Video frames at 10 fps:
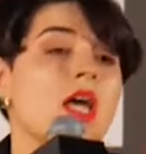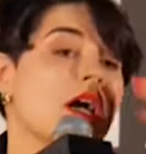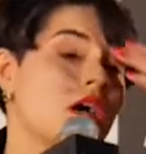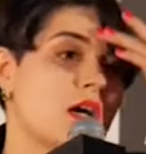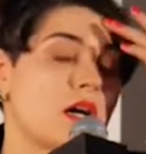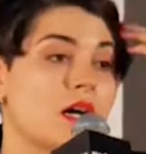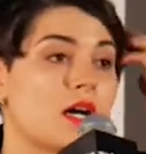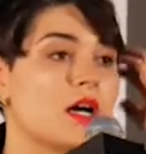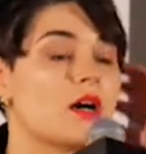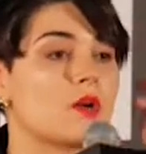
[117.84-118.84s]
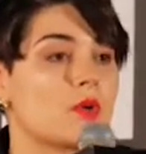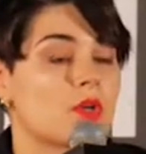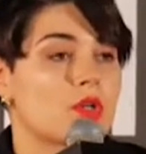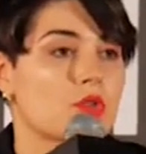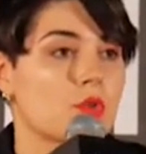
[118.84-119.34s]
а,
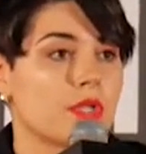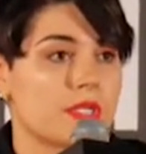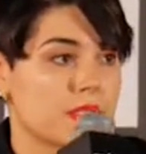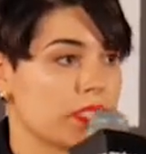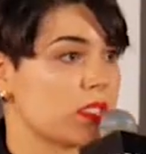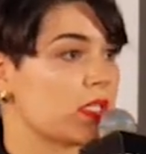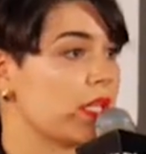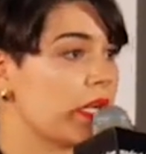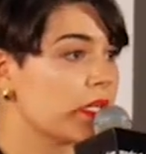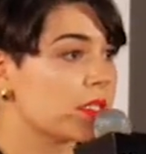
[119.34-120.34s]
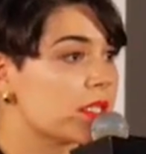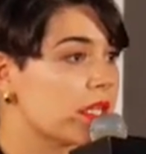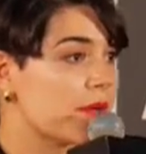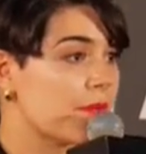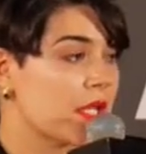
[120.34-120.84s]
что у нас есть
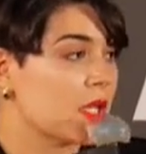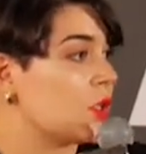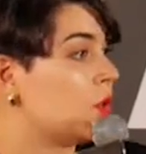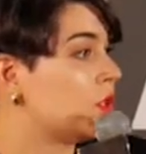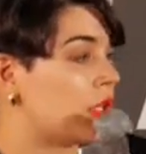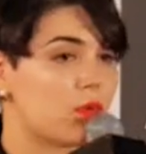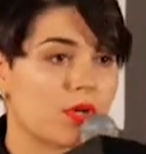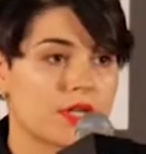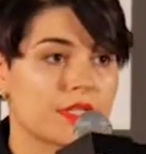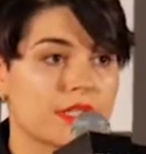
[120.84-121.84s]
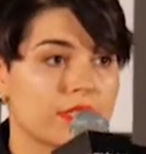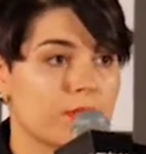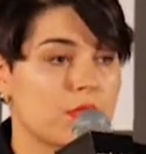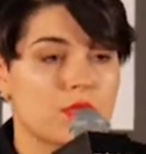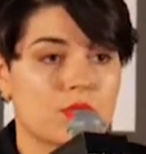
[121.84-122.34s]
реакция до того, как иногда
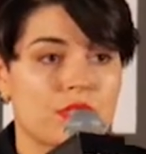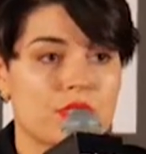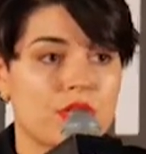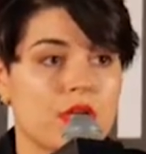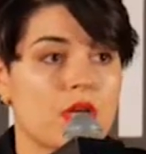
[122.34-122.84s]
мы еще даже